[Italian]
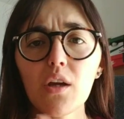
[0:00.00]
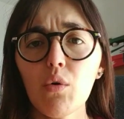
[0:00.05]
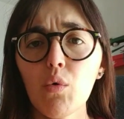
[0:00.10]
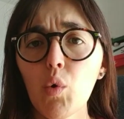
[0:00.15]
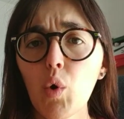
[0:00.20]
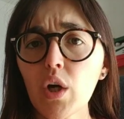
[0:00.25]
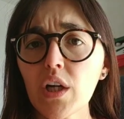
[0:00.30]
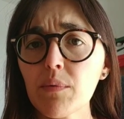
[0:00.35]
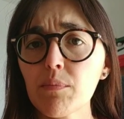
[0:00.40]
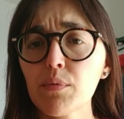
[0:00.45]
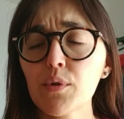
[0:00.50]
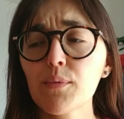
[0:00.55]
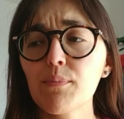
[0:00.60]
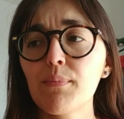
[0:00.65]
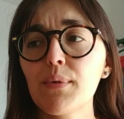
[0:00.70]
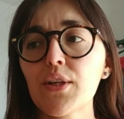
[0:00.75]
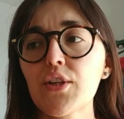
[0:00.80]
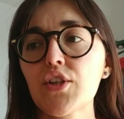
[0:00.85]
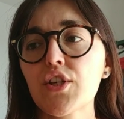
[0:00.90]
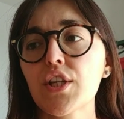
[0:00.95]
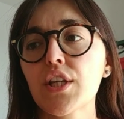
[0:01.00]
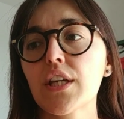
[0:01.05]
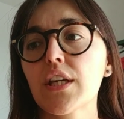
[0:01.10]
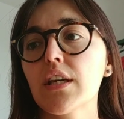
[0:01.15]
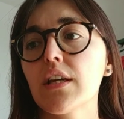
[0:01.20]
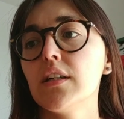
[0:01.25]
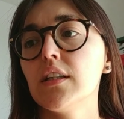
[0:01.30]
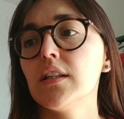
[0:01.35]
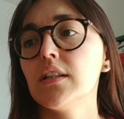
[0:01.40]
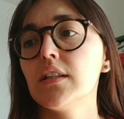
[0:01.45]
luoghi pubblici,
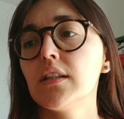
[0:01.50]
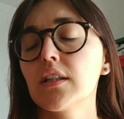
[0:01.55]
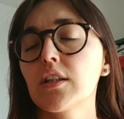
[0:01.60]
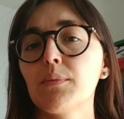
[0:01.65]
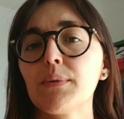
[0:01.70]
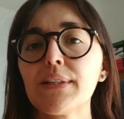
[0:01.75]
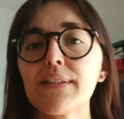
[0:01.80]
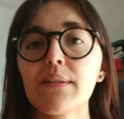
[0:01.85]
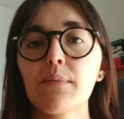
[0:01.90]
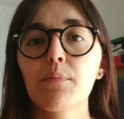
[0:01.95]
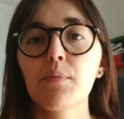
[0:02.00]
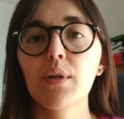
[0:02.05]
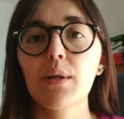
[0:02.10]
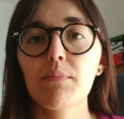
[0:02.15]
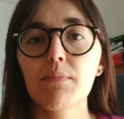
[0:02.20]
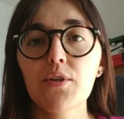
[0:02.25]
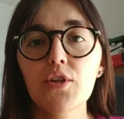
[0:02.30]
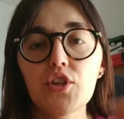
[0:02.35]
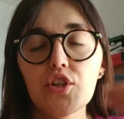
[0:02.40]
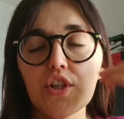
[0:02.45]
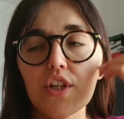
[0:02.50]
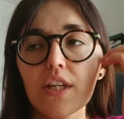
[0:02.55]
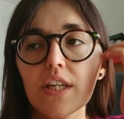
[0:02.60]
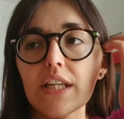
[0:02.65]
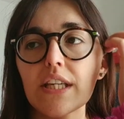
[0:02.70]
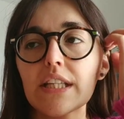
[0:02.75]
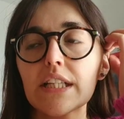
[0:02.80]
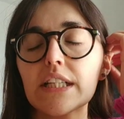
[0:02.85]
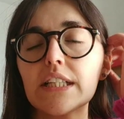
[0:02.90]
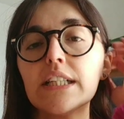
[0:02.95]
eh, come ad esempio le
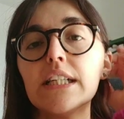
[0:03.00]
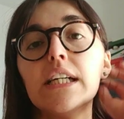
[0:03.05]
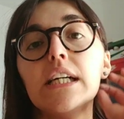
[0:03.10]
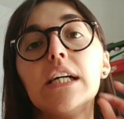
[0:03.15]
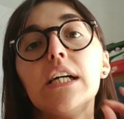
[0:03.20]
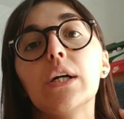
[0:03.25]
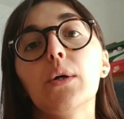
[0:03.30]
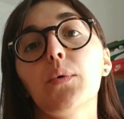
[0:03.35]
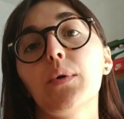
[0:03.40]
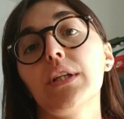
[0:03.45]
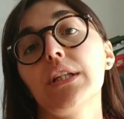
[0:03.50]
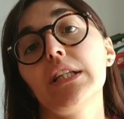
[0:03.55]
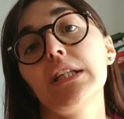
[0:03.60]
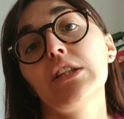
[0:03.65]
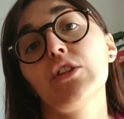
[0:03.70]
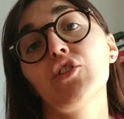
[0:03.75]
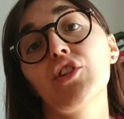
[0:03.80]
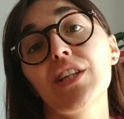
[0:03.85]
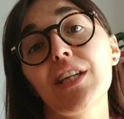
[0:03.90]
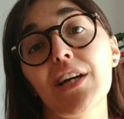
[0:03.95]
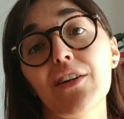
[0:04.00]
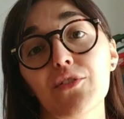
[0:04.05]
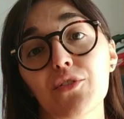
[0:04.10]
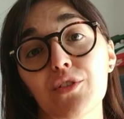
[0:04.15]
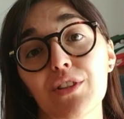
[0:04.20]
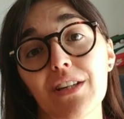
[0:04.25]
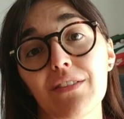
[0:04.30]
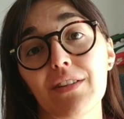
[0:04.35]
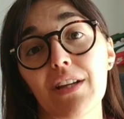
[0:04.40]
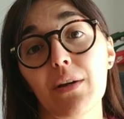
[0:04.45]
piscine, quindi in teoria
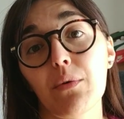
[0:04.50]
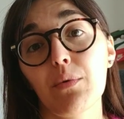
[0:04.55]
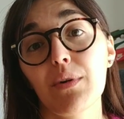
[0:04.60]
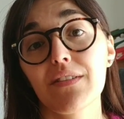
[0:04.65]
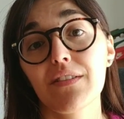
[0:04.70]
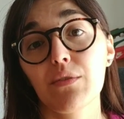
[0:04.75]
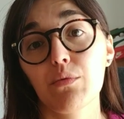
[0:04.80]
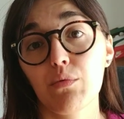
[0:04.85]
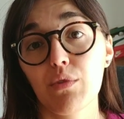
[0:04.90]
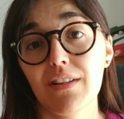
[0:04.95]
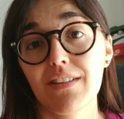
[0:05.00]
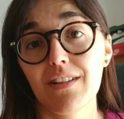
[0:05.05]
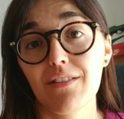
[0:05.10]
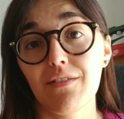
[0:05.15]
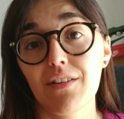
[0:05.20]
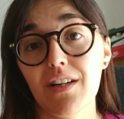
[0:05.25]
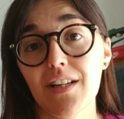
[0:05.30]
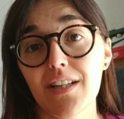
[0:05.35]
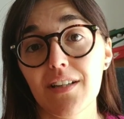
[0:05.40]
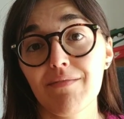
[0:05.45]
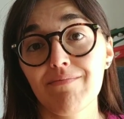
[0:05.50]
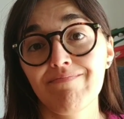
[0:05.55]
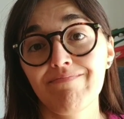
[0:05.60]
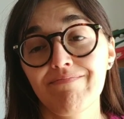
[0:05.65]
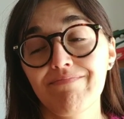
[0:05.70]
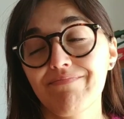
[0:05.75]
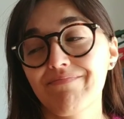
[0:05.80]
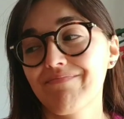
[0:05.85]
non avrei quasi nulla da fare